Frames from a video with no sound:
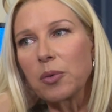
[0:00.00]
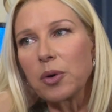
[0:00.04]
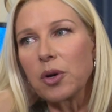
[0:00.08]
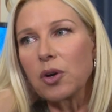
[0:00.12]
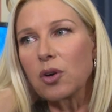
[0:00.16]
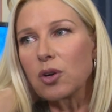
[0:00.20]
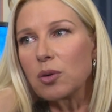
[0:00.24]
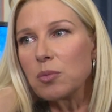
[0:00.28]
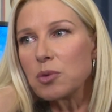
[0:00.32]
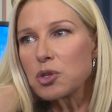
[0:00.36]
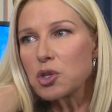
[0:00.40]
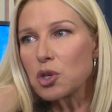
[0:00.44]

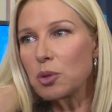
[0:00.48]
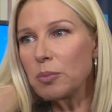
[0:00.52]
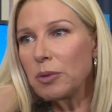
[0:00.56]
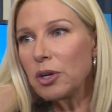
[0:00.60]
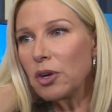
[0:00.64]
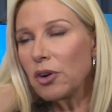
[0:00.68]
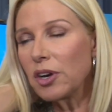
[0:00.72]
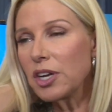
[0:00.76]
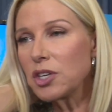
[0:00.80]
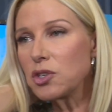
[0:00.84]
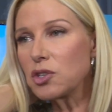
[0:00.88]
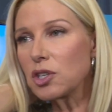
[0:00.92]
bueno, como son
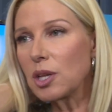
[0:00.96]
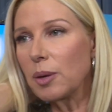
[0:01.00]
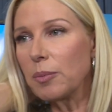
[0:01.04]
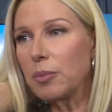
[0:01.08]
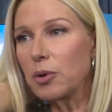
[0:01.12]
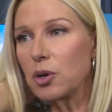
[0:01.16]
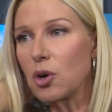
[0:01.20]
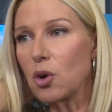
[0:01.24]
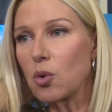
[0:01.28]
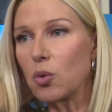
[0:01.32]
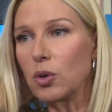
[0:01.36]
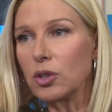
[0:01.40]
menores yo
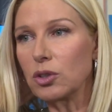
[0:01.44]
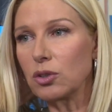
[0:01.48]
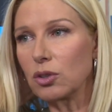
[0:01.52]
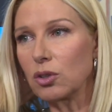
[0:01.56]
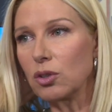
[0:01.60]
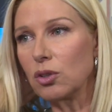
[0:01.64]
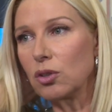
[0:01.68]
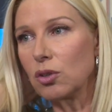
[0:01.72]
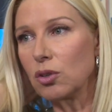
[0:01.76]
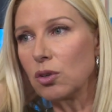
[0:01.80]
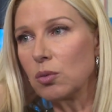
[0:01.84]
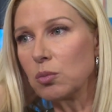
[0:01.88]
tampoco
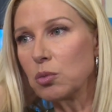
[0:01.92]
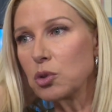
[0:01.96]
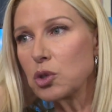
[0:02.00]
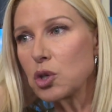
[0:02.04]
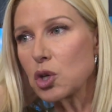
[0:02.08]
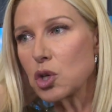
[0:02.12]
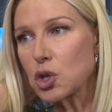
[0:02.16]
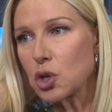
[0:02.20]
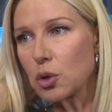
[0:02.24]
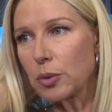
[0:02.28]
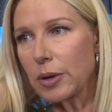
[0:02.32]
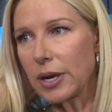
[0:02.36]
cuento
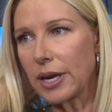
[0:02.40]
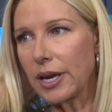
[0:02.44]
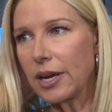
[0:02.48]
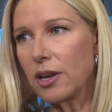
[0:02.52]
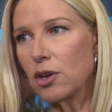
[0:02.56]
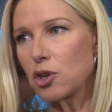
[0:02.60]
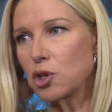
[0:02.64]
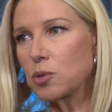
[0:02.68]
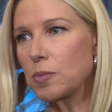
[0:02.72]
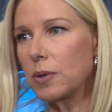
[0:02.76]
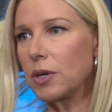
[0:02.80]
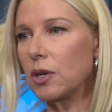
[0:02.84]
mucho sobre
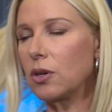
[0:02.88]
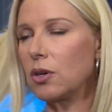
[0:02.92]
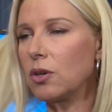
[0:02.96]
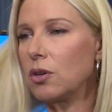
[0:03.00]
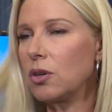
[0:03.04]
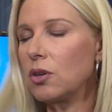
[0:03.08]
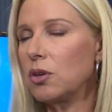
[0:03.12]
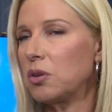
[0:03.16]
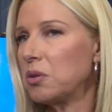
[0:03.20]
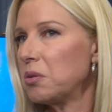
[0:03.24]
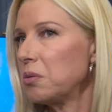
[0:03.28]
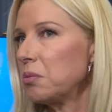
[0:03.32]
ellos,
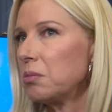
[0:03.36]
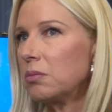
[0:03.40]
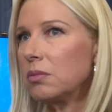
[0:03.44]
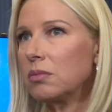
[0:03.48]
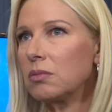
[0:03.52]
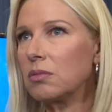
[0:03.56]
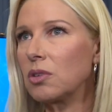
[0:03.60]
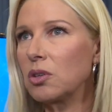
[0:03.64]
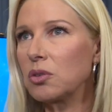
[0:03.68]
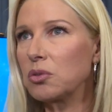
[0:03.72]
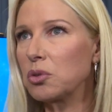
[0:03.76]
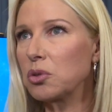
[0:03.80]
pero
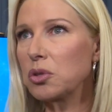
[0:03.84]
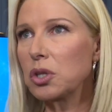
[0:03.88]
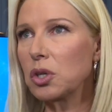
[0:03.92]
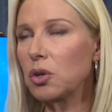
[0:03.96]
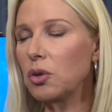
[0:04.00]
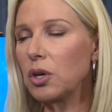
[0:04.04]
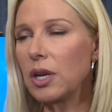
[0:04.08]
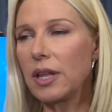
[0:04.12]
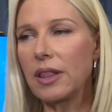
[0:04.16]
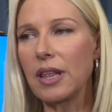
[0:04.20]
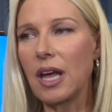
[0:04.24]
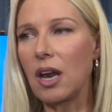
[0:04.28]
no, no
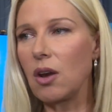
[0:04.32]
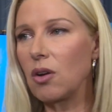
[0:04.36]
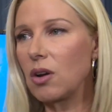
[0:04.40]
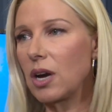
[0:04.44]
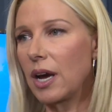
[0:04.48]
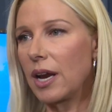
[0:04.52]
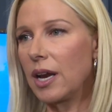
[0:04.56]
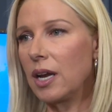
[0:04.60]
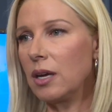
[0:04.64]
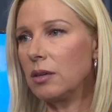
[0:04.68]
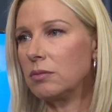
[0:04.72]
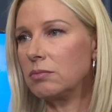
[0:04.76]
tengo ni idea lo
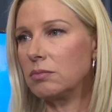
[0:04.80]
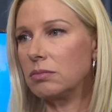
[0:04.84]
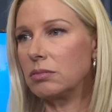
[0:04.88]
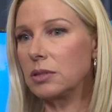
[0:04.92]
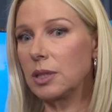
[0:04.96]
que haré,